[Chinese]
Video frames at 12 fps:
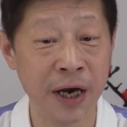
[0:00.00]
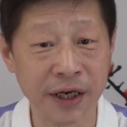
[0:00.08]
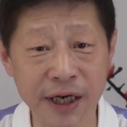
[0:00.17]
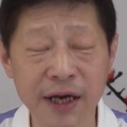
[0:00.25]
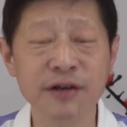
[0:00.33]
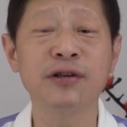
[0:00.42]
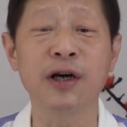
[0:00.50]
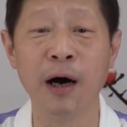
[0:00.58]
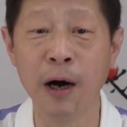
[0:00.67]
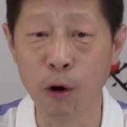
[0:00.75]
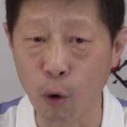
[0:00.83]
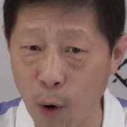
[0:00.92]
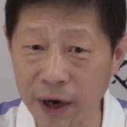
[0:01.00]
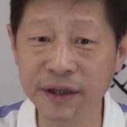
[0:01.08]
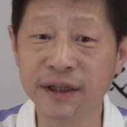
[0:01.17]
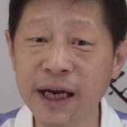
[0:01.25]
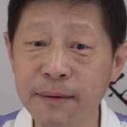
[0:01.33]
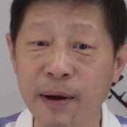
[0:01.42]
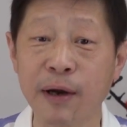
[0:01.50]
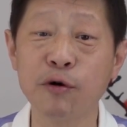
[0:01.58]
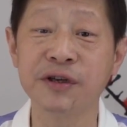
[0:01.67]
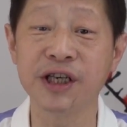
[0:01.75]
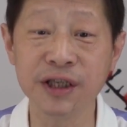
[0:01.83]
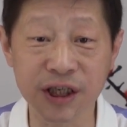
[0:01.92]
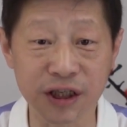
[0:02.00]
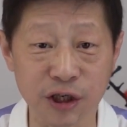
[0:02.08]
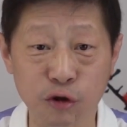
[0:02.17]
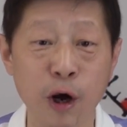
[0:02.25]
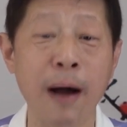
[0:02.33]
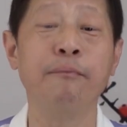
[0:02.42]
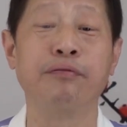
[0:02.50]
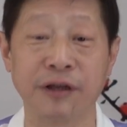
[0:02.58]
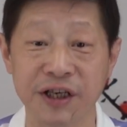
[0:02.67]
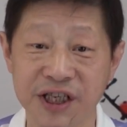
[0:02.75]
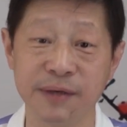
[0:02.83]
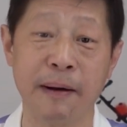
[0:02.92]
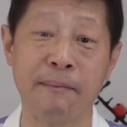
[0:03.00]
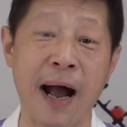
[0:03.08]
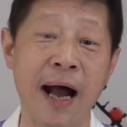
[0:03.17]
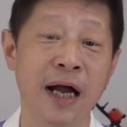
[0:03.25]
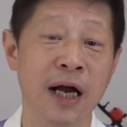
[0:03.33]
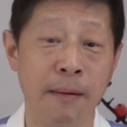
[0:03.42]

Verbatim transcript: 也就是稳定美国经济是川普的基本盘。